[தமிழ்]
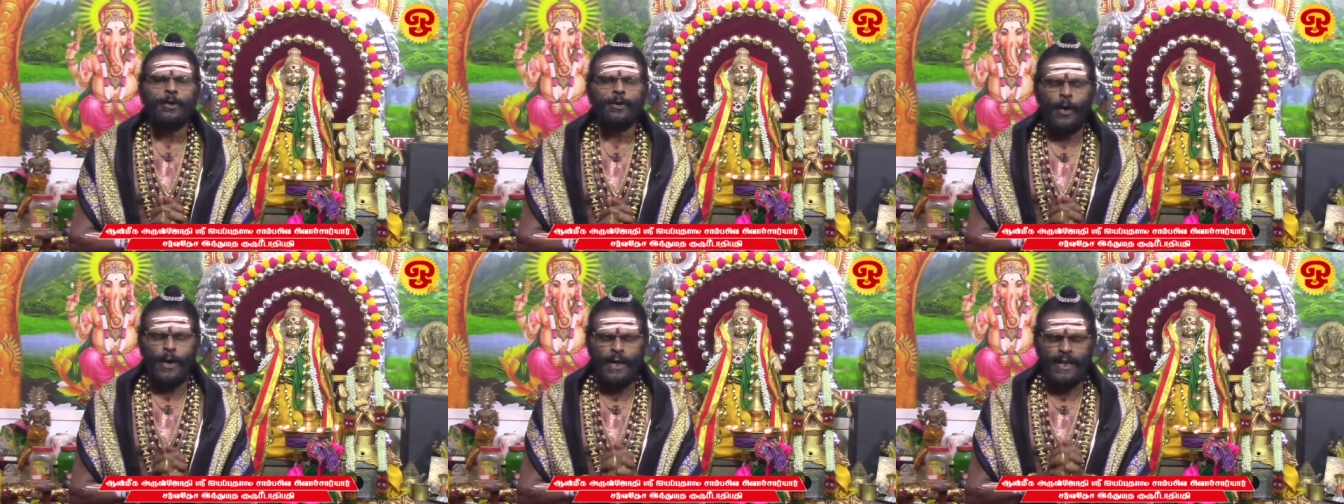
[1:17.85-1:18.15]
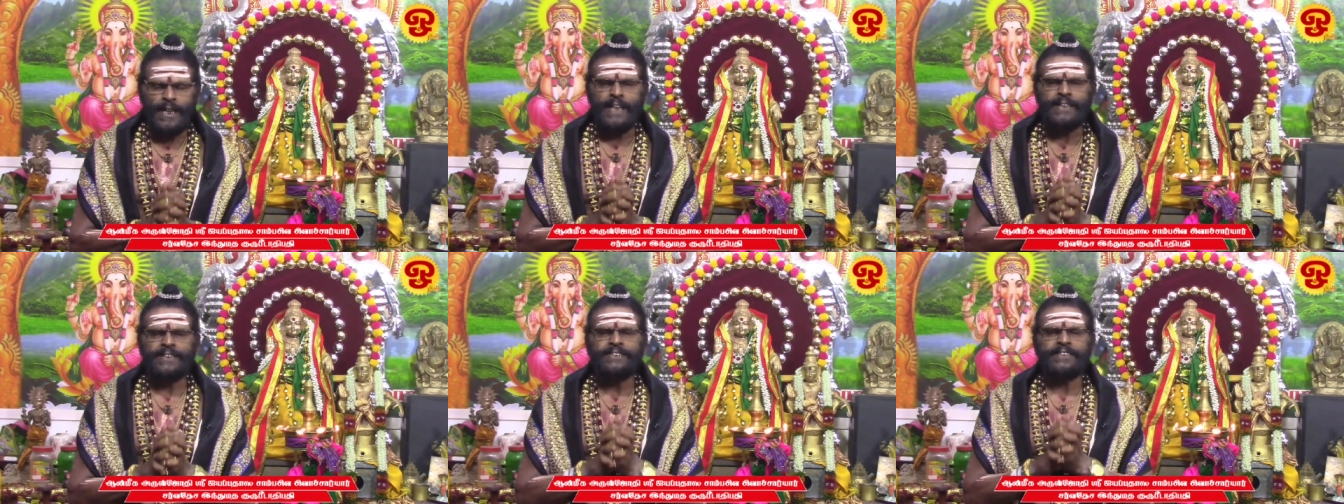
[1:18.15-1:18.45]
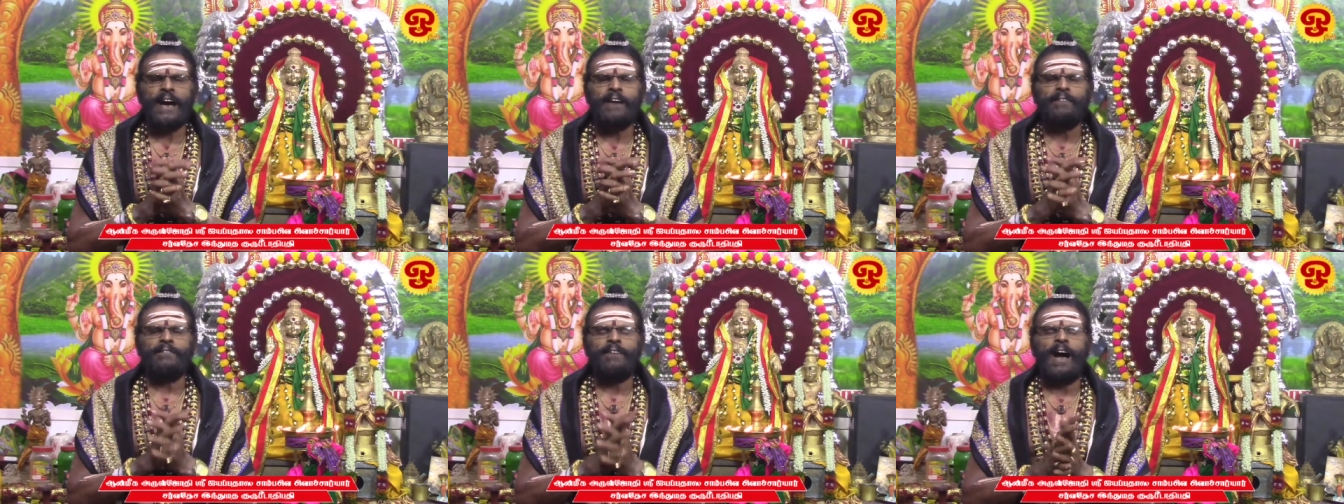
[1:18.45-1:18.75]

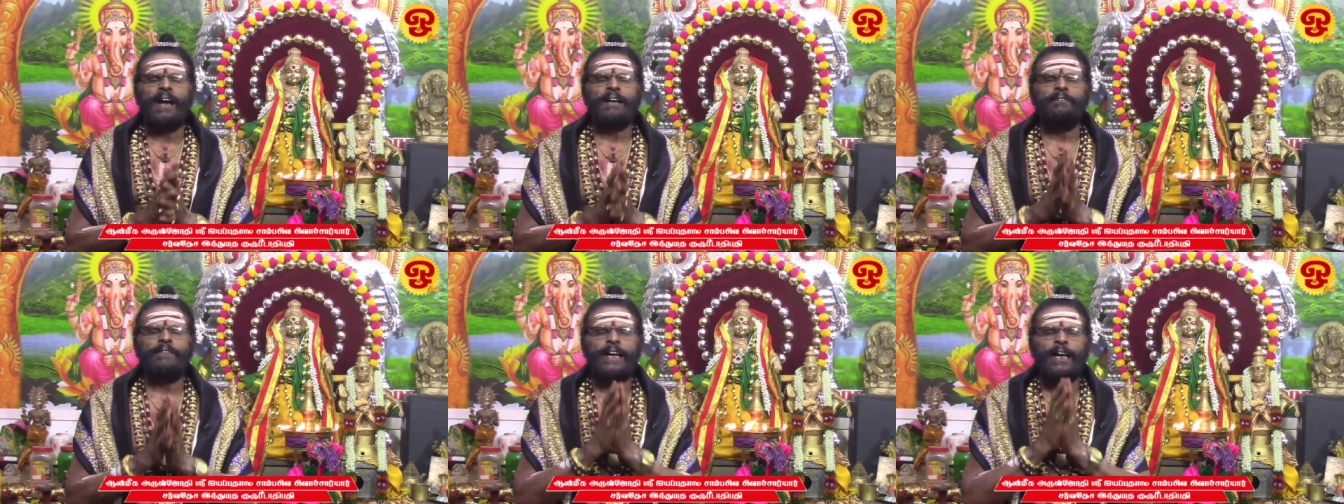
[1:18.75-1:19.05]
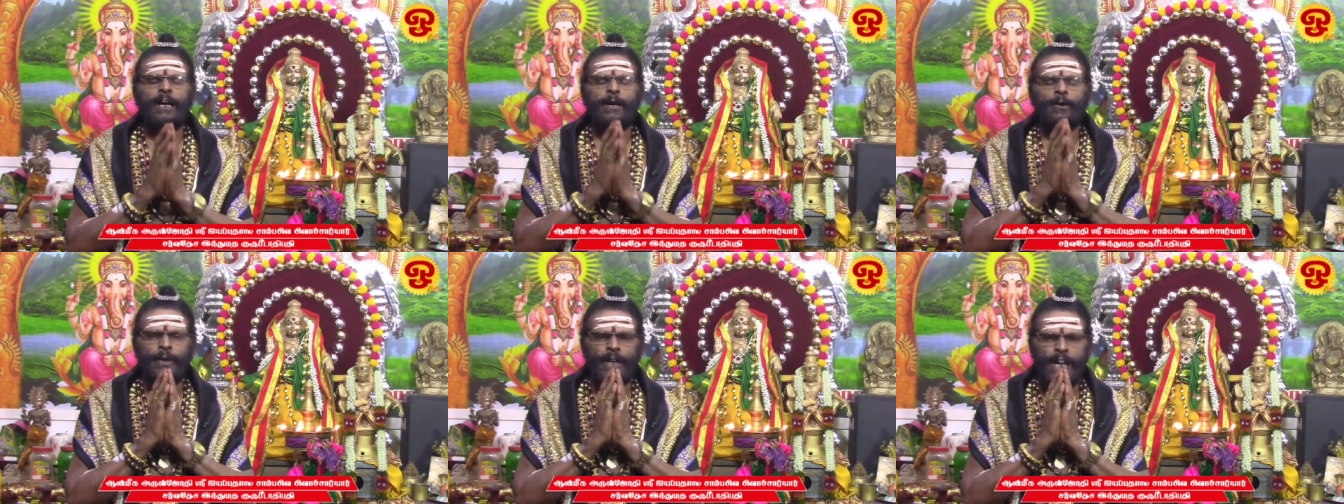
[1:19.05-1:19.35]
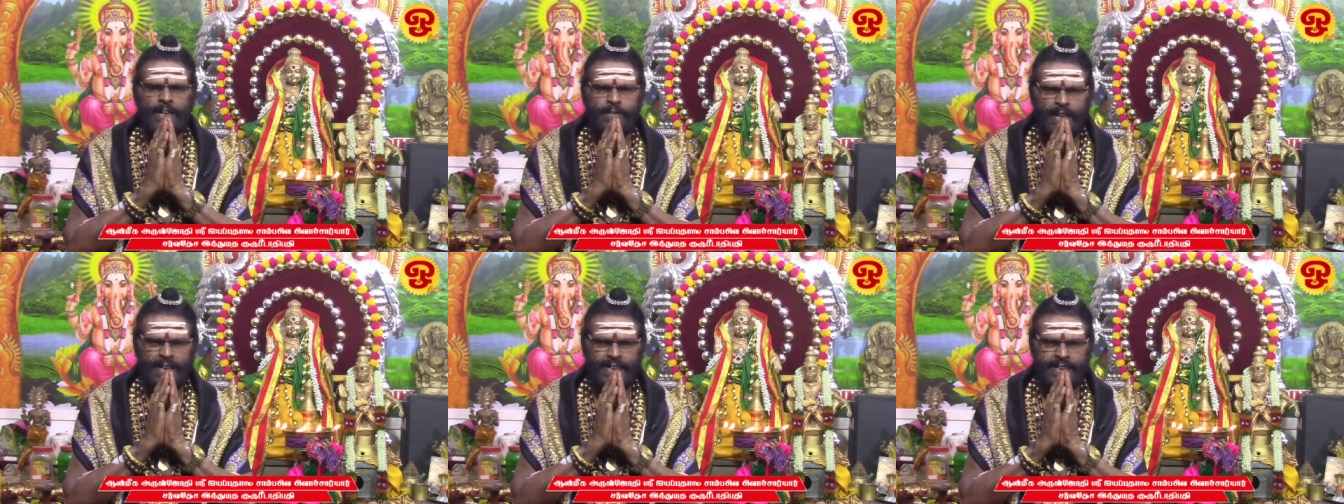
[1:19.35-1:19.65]
நோயற்ற வாழ்வே
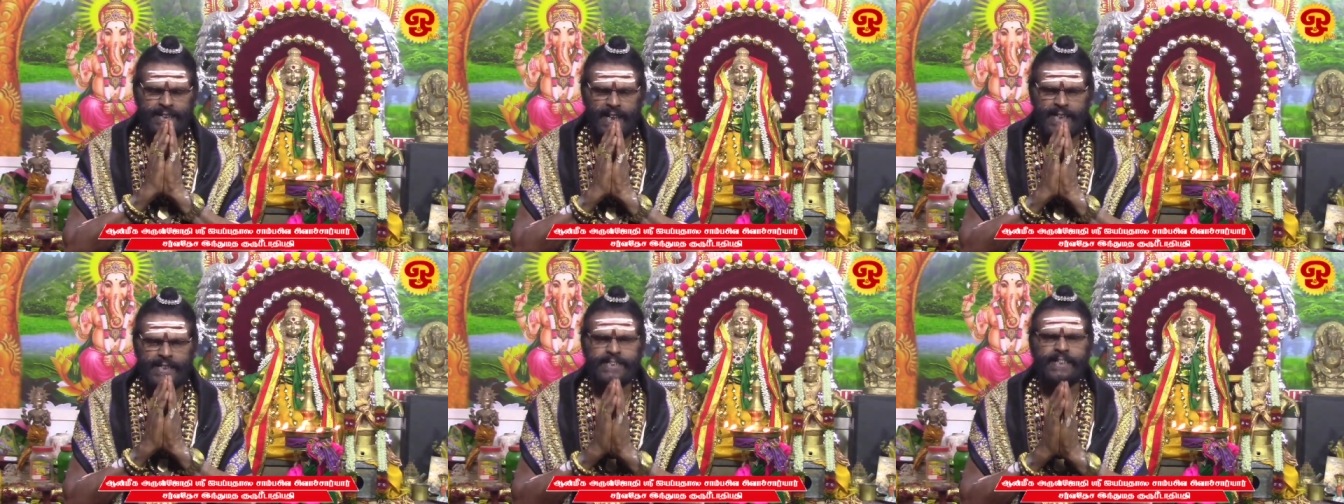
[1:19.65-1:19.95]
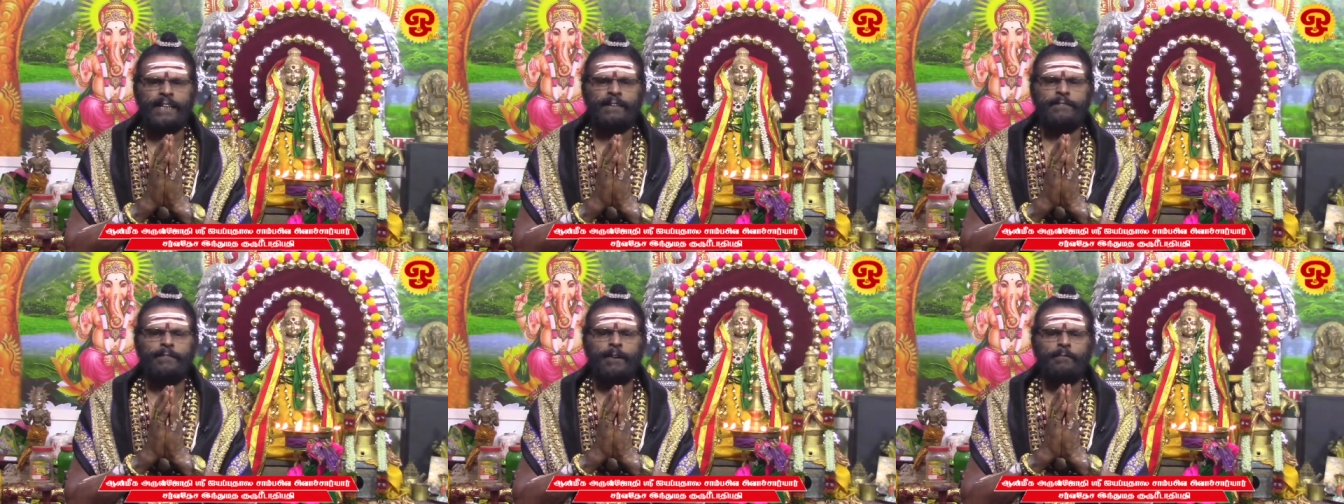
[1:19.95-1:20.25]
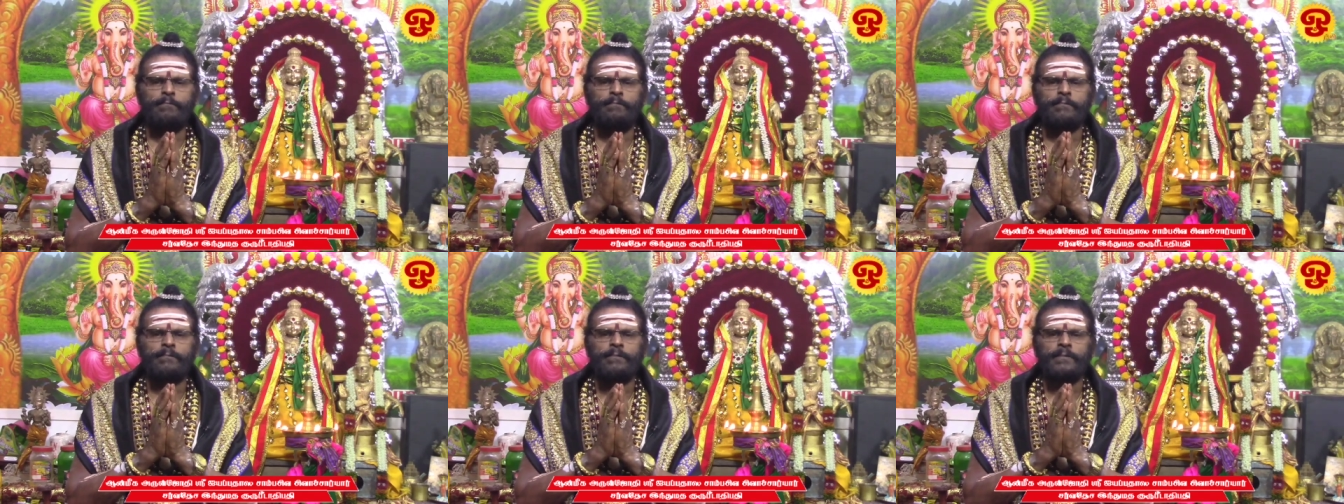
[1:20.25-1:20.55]
குறைவற்ற
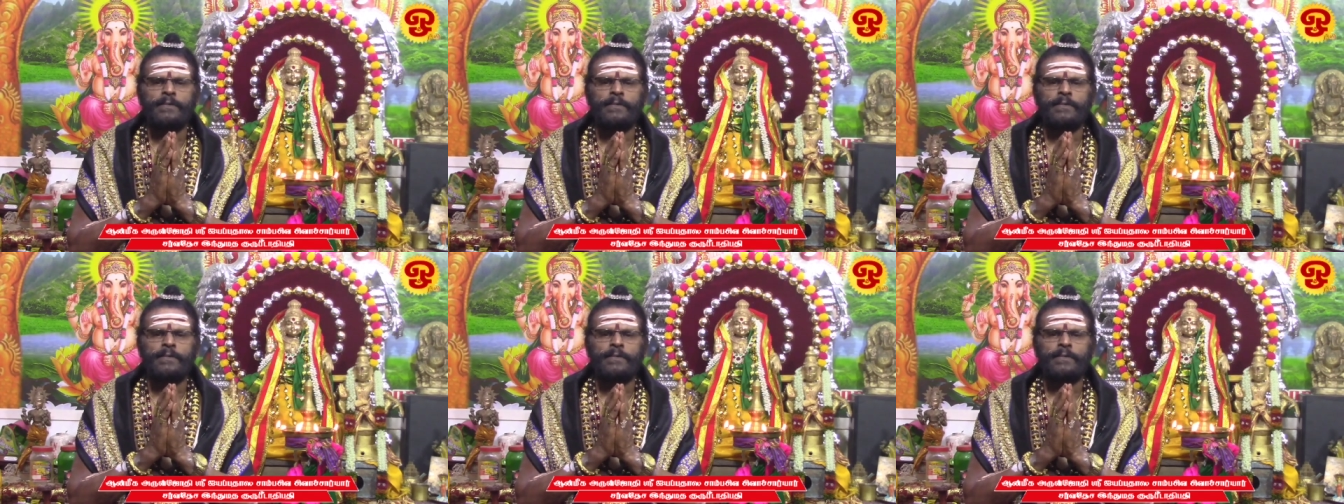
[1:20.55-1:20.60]
செல்வம்